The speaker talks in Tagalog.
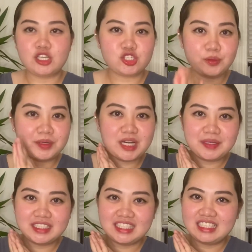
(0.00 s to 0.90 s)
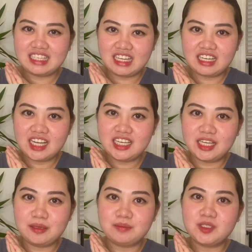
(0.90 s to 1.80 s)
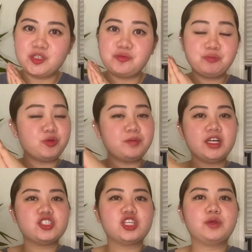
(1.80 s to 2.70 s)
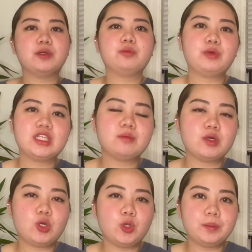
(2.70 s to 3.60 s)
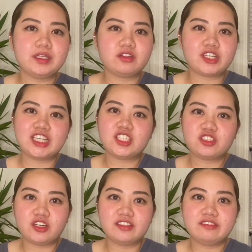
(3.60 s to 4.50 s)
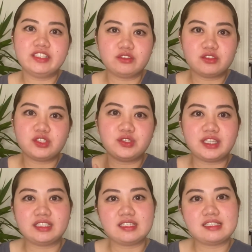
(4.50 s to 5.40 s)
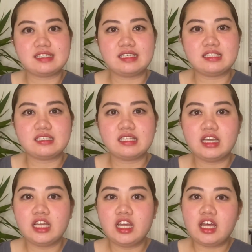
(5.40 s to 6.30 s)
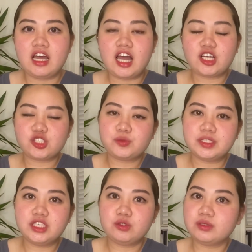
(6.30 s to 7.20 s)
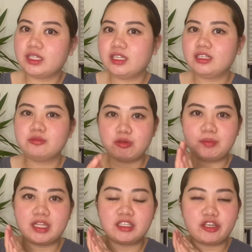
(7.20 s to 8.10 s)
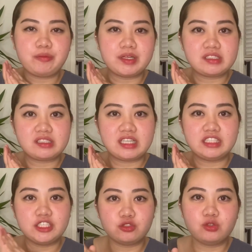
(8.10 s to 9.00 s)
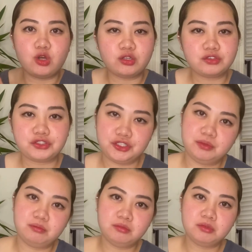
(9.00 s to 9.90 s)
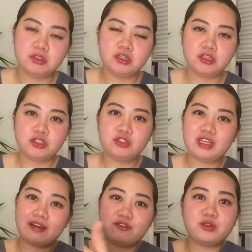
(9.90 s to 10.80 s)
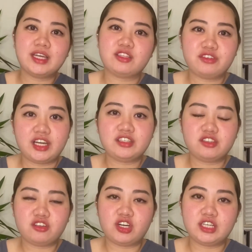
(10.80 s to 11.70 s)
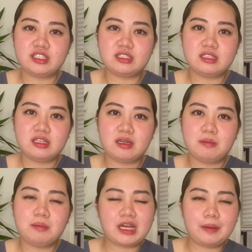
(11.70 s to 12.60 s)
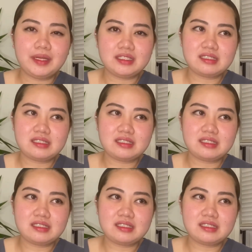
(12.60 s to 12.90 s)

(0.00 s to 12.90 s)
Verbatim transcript: So maraming hindi nakakaalam na yung pong mga J1 pwedeng mag-open ng credit card dito sa United States. Actually, kung talaga nagpa-plan kayo mag-stay dito long term, you have to get credit card Marami